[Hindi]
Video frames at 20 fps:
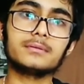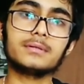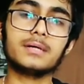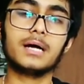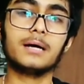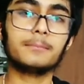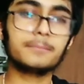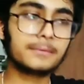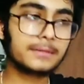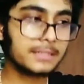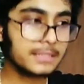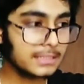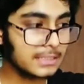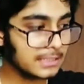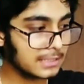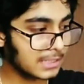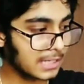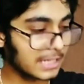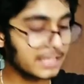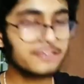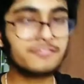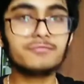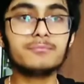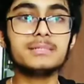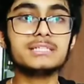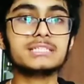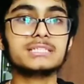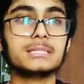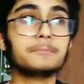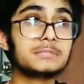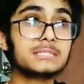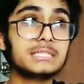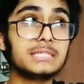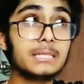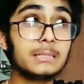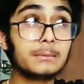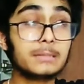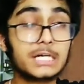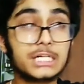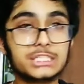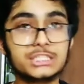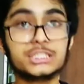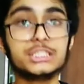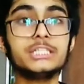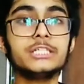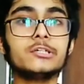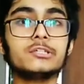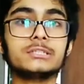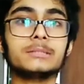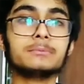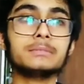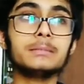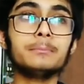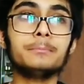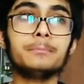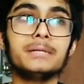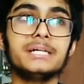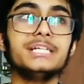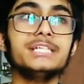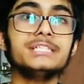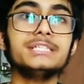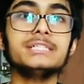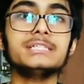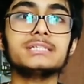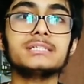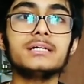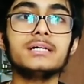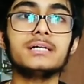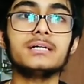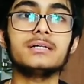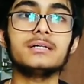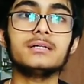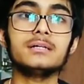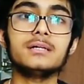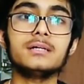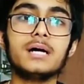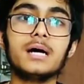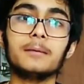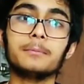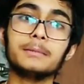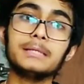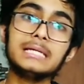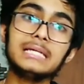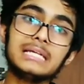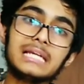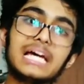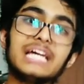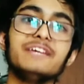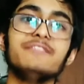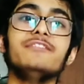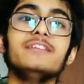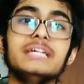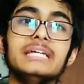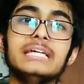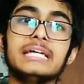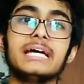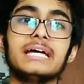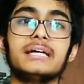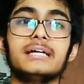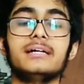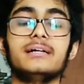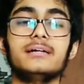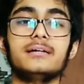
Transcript: आपकी लाइफ में सबसे अच्छी और सबसे बड़ी चीज़ ना आपकी लाइफ ही है